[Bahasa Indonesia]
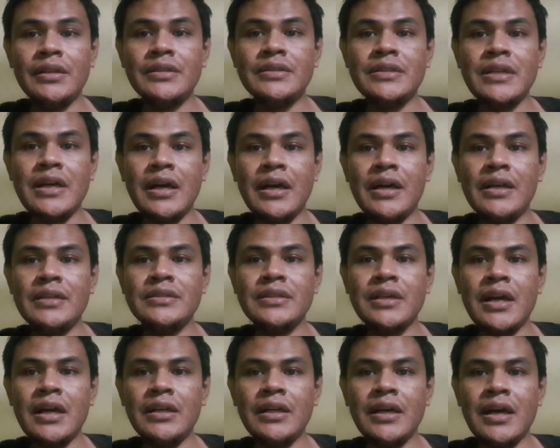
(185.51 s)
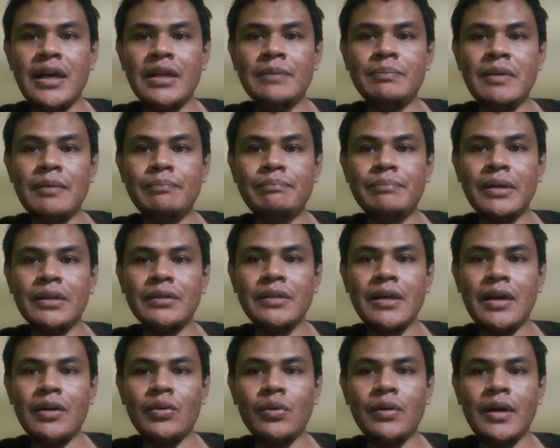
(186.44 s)
jangan sekali-kali
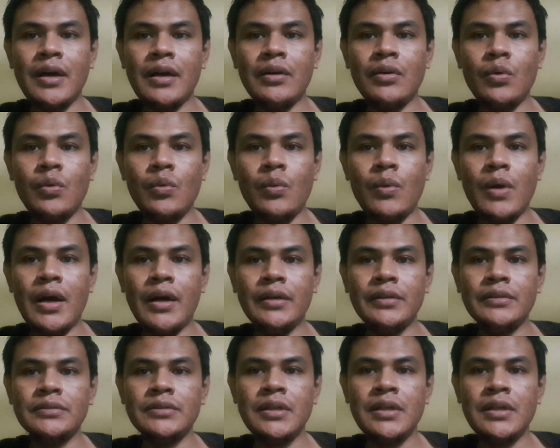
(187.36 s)
mempertaruhkan uang